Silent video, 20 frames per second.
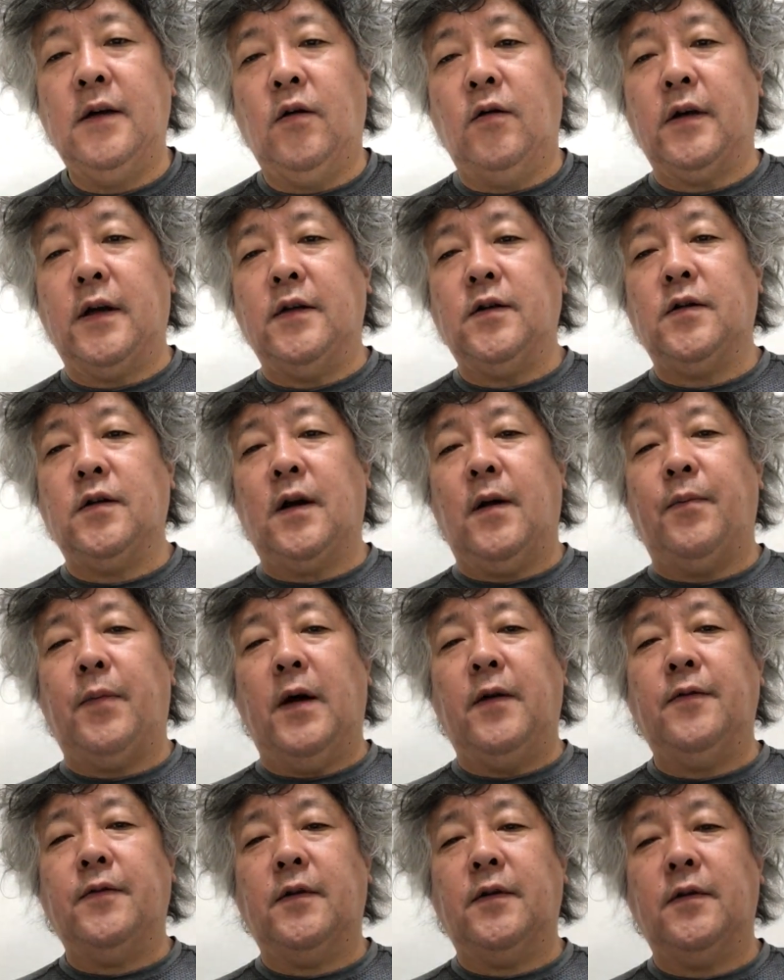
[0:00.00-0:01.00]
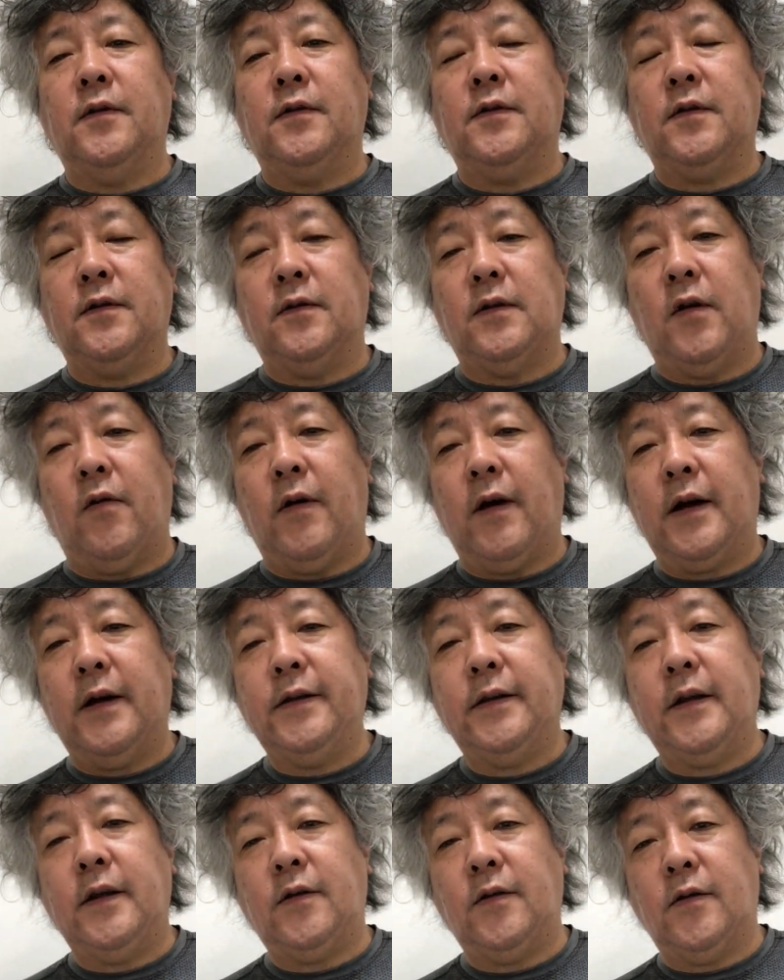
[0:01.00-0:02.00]
保健所がパンクするのは分
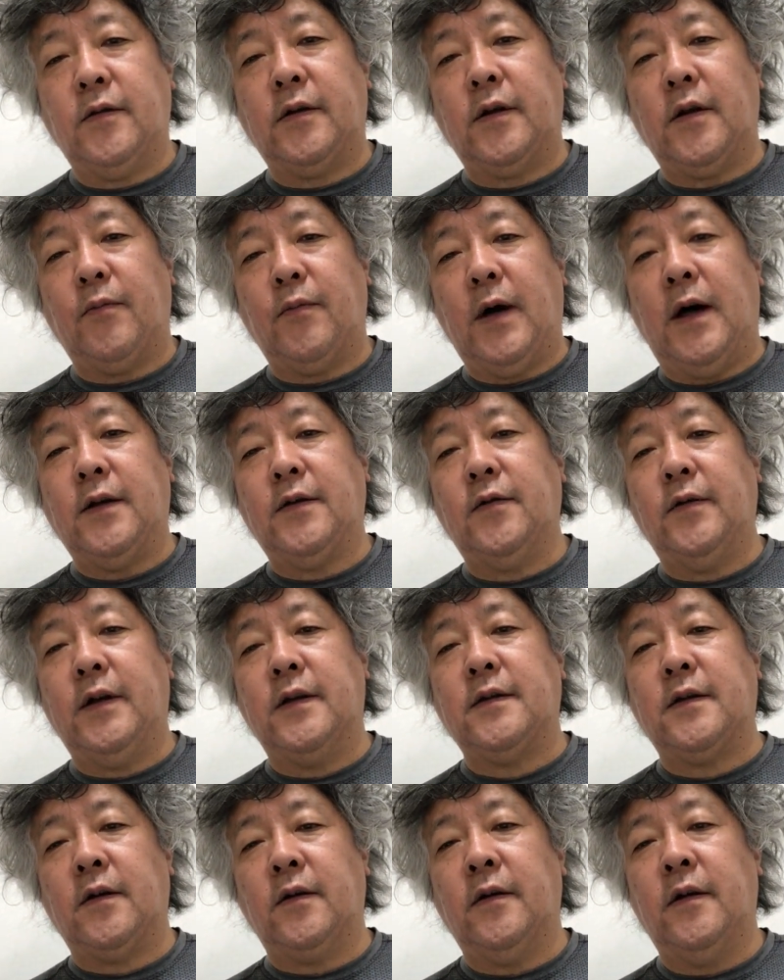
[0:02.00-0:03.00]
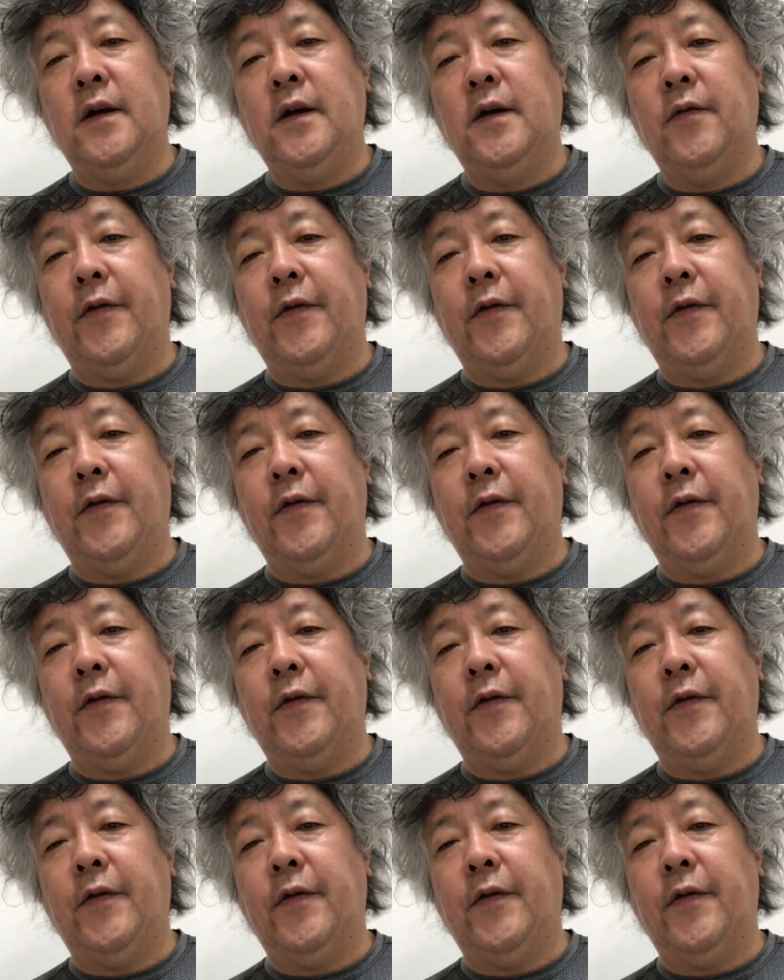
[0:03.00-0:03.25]
かってるよってまあそうなんですけど